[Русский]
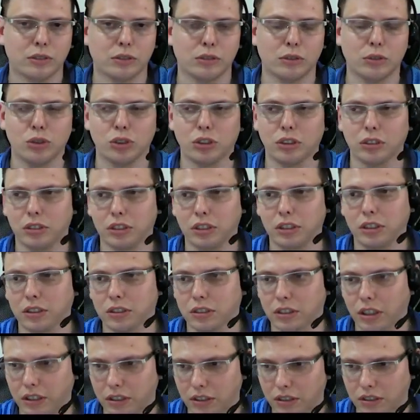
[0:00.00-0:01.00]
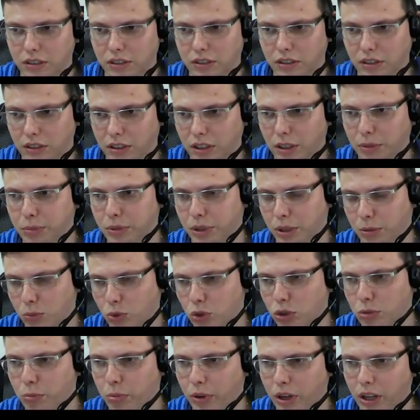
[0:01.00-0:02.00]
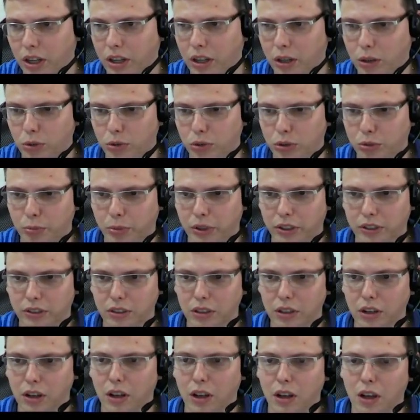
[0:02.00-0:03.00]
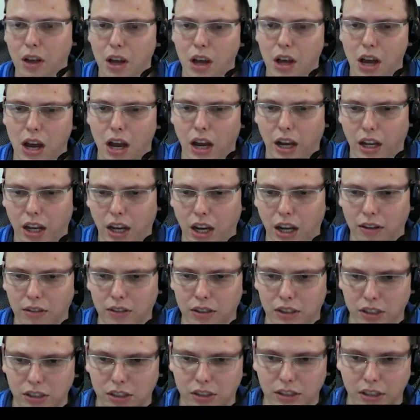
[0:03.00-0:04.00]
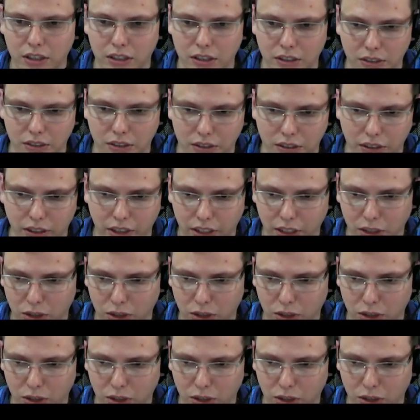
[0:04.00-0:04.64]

с точки зрения статистики, да, потому что правильно люди спросили, а какова же статистика?